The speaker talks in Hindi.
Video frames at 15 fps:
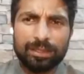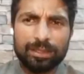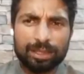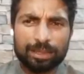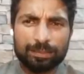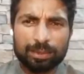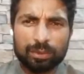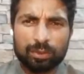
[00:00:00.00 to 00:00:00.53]
रहते
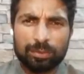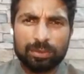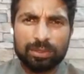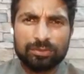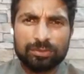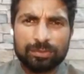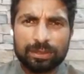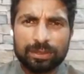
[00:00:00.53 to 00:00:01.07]
हैं हमने
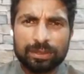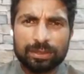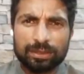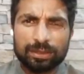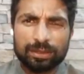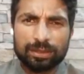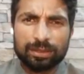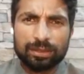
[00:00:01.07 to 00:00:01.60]
कमेंट्स में
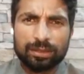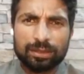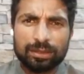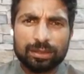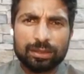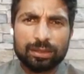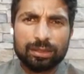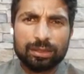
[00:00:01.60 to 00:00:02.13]

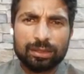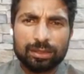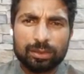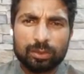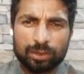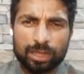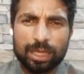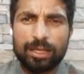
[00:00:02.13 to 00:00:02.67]

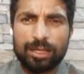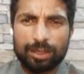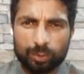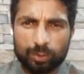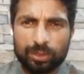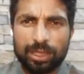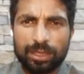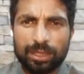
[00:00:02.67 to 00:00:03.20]
खुदा
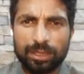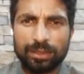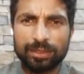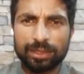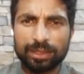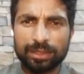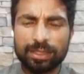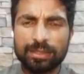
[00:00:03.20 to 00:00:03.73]
रहा
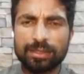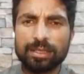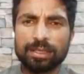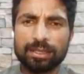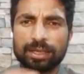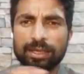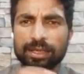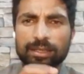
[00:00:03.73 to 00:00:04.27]
ये देखें
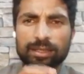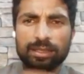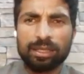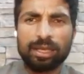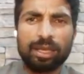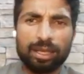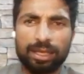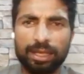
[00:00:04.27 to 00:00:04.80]
कि रियलिटी
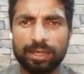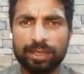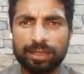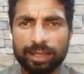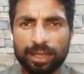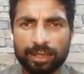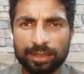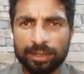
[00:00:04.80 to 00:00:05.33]
क्या है
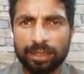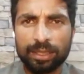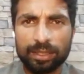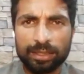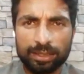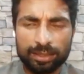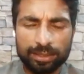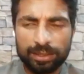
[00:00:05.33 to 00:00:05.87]
क्या दिखा
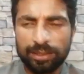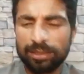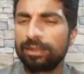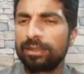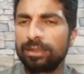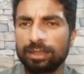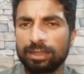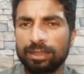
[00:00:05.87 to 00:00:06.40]
रहे हैं क्या
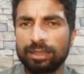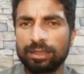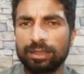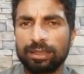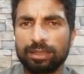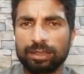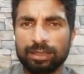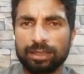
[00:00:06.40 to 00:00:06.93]
नहीं दिखा रहे हैं
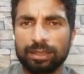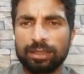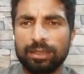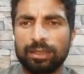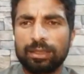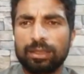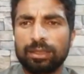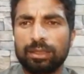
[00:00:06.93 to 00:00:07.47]

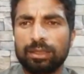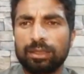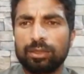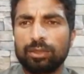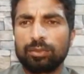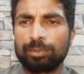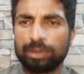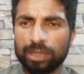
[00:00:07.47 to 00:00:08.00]

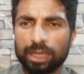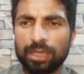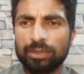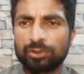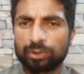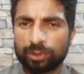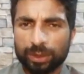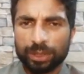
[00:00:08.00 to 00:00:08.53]
फिलहाल
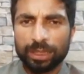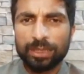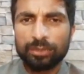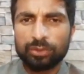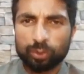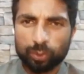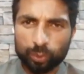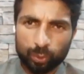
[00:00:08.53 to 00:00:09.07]
शुक्रिया
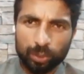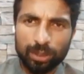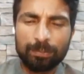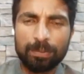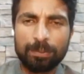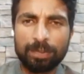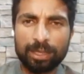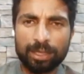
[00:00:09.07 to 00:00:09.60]
जो लोग
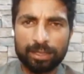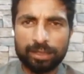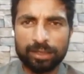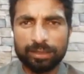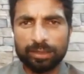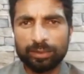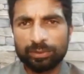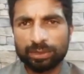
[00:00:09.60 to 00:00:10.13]
हमें प्यार
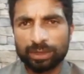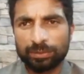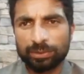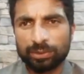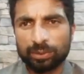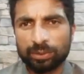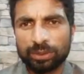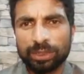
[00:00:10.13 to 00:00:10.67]
करते हैं उनका भी
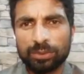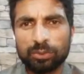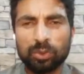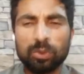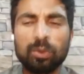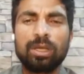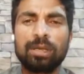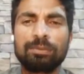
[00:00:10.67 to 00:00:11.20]
शुक्रिया
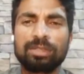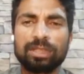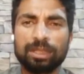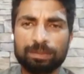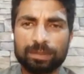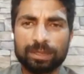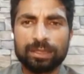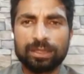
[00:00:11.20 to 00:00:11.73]
जो लोग हमसे
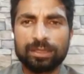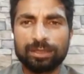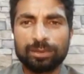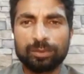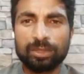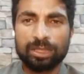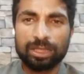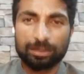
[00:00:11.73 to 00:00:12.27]
नफरत करते
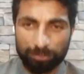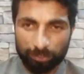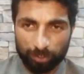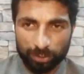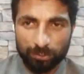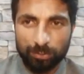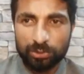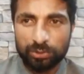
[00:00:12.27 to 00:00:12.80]
हैं उनका भी
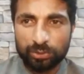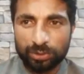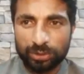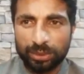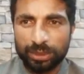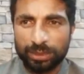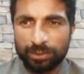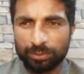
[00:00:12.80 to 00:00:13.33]
बहुत बहुत
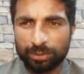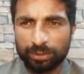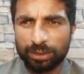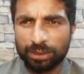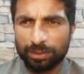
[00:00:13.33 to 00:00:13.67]
शुक्रिया कि उनकी